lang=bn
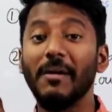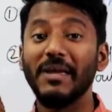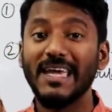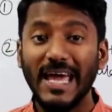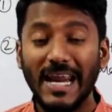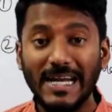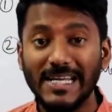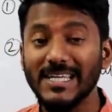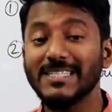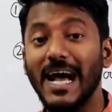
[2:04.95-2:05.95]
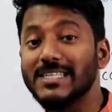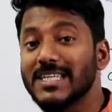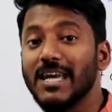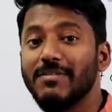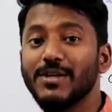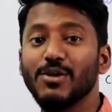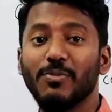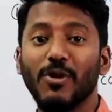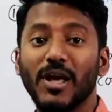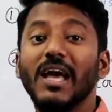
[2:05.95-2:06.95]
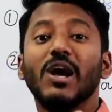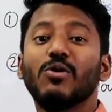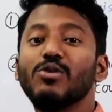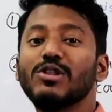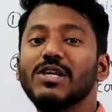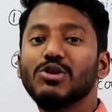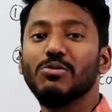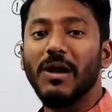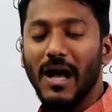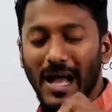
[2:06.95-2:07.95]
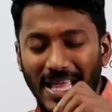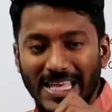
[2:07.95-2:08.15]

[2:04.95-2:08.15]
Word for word: আমি গ্যারেন্টি যে আজকের ভিডিওর পরে কুট দিয়ে তোমরা